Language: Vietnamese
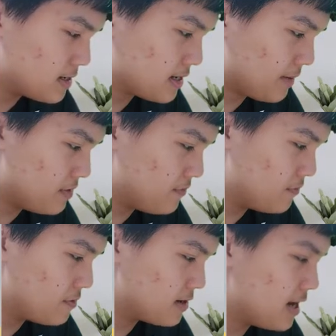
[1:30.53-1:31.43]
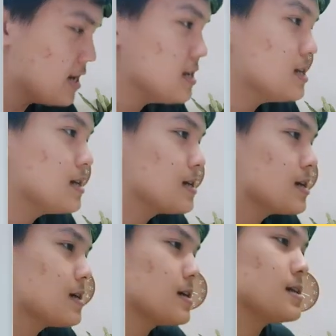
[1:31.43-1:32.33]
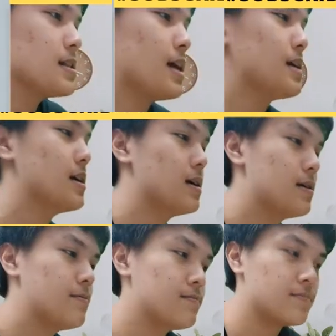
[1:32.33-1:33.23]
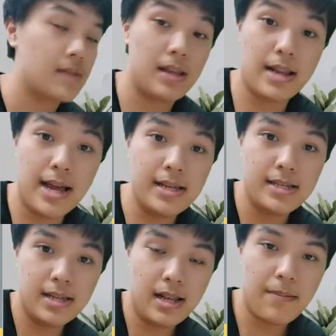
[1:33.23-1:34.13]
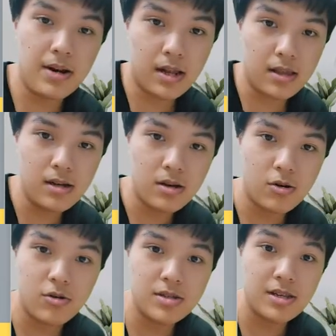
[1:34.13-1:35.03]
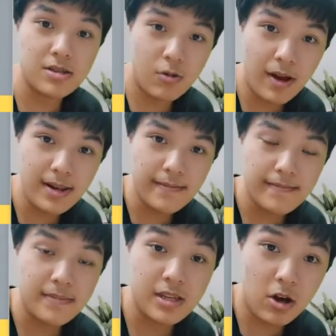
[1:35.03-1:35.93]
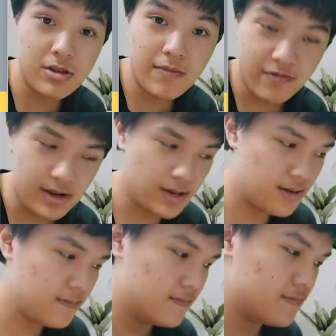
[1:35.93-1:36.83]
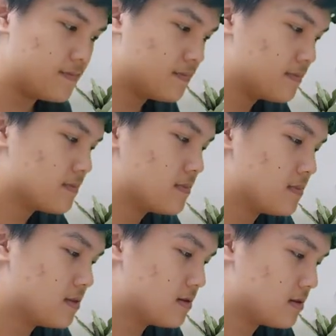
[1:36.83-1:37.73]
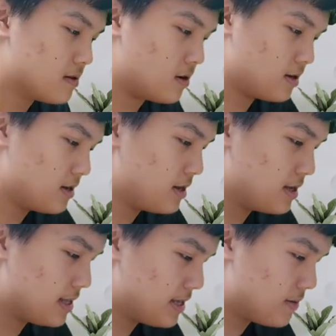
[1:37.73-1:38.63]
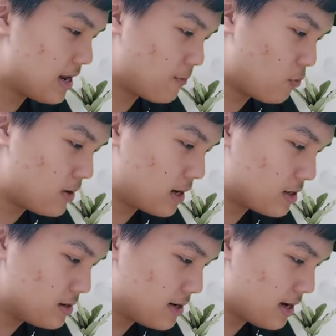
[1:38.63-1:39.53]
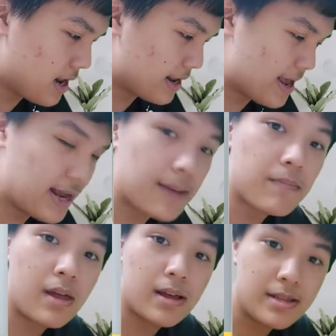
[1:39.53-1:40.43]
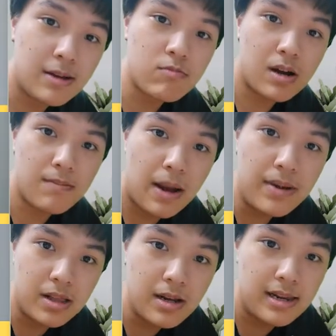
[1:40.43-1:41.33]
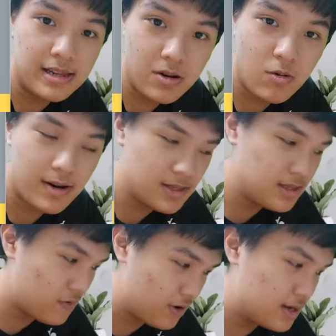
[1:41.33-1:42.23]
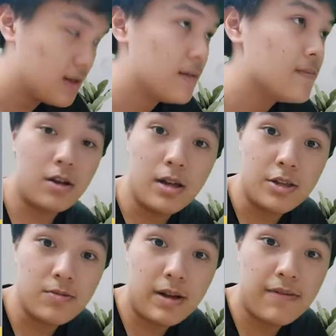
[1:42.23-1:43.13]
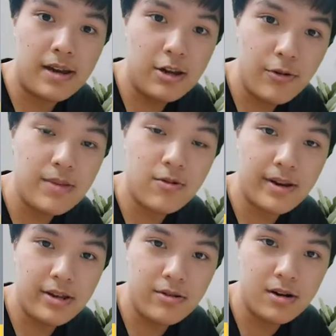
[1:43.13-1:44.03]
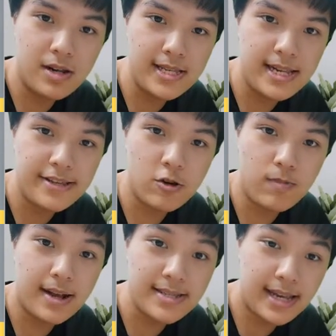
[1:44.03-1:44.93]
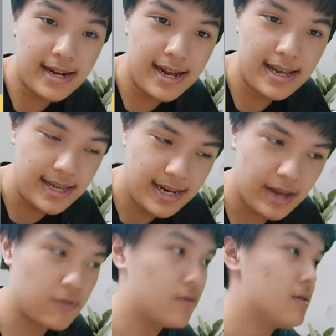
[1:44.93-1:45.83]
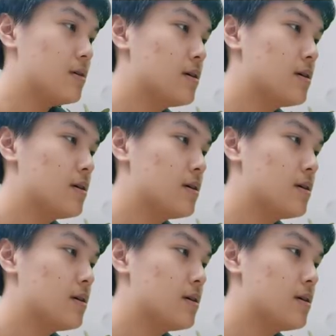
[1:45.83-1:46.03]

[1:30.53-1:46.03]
tất cả bình phương dx đây thì đây chính là bất đẳng thức của c square cho tích phân rồi thì đây là một bất đẳng thức rất là dễ gặp trong các bài bất đẳng thức liên quan đến tích phân rồi chúng ta phải lưu ý một cái điều nữa đó chính là dấu bằng xảy ra khi nào